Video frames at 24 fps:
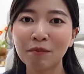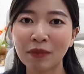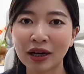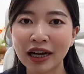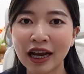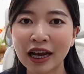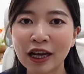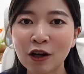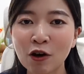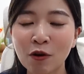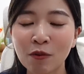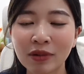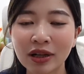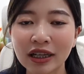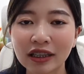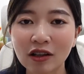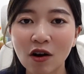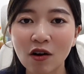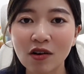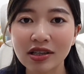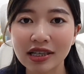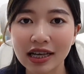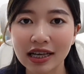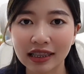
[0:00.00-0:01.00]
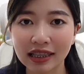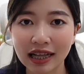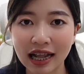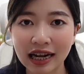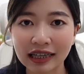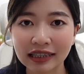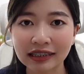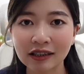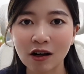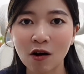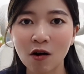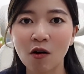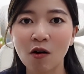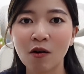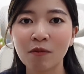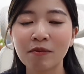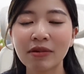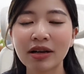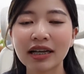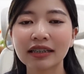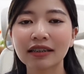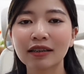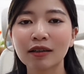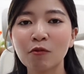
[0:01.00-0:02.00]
มัธยมที่ต้องจัดตั้งสอมี